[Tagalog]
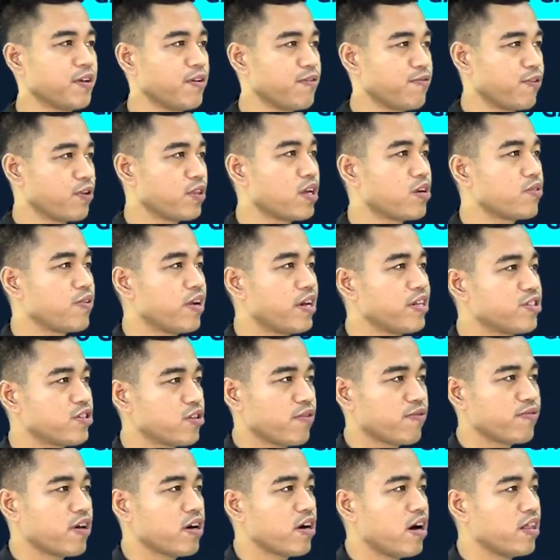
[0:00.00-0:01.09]
For the rest
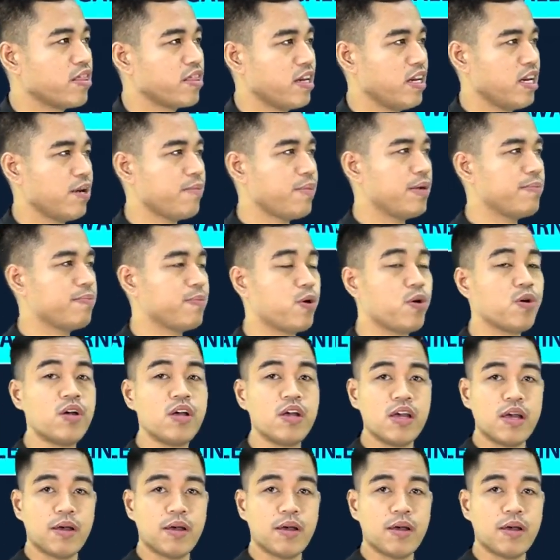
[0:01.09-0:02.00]
of the country naman po,